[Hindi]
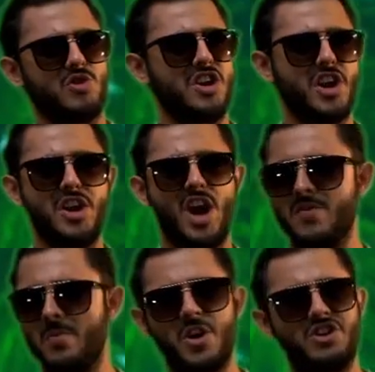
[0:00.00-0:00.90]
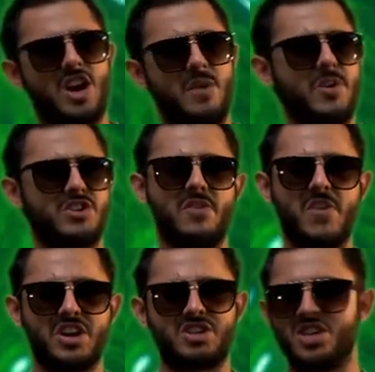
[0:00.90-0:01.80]
जो तुझे निन्यानवे पॉइंट चार
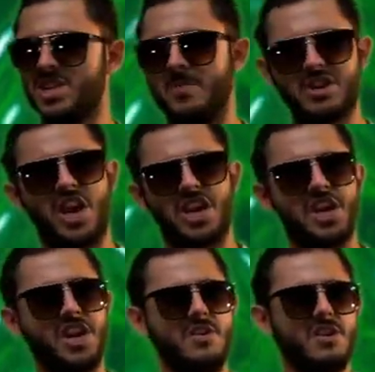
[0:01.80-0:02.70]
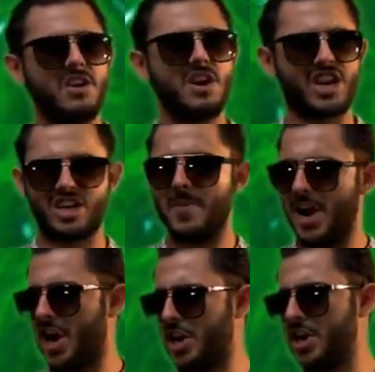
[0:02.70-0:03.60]
परसेंट वायरस से बचाएगी ऐसा
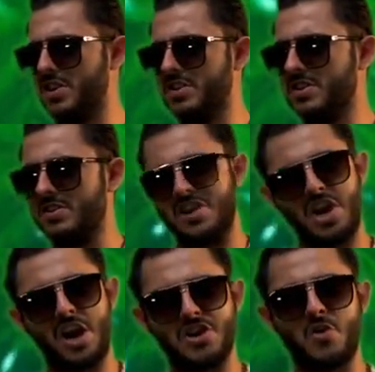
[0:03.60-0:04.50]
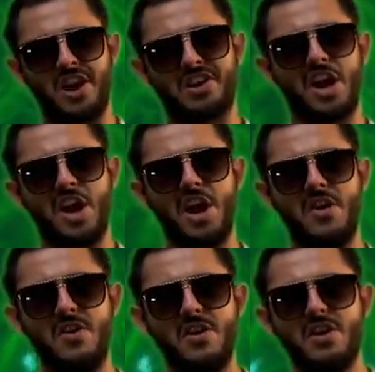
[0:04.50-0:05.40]
मैं नहीं डीआरडीओ कहता
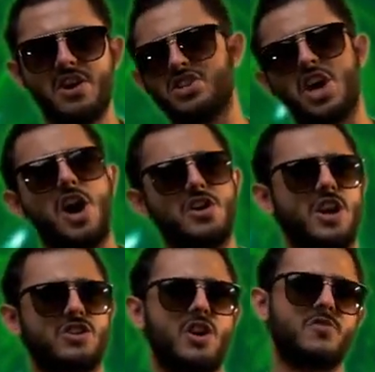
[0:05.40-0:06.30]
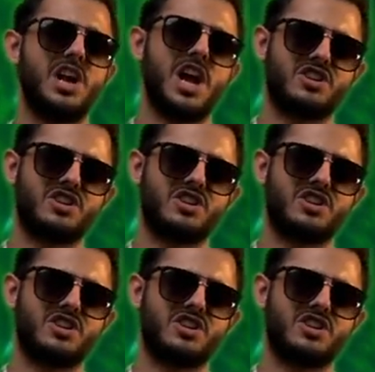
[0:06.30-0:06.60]
है इसका अल्ट्रा सॉफ्ट